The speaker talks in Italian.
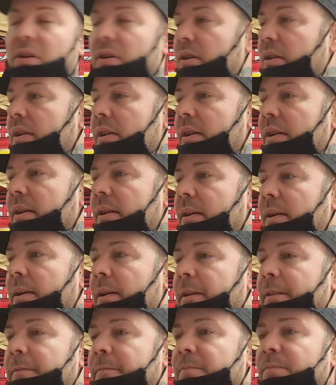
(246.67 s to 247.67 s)

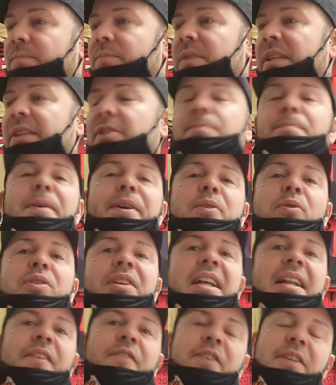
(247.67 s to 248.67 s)
eh, che spero
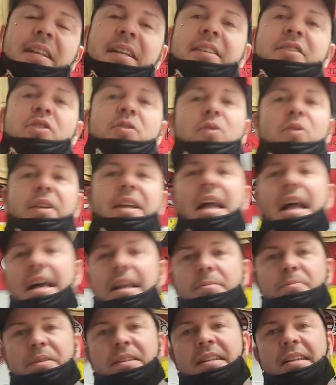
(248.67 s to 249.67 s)
che la federazione
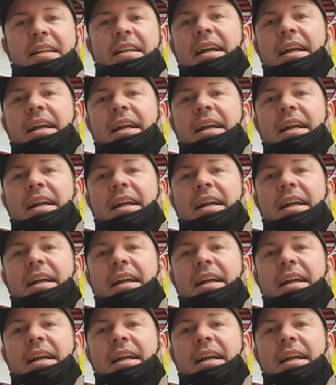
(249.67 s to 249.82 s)
arbitri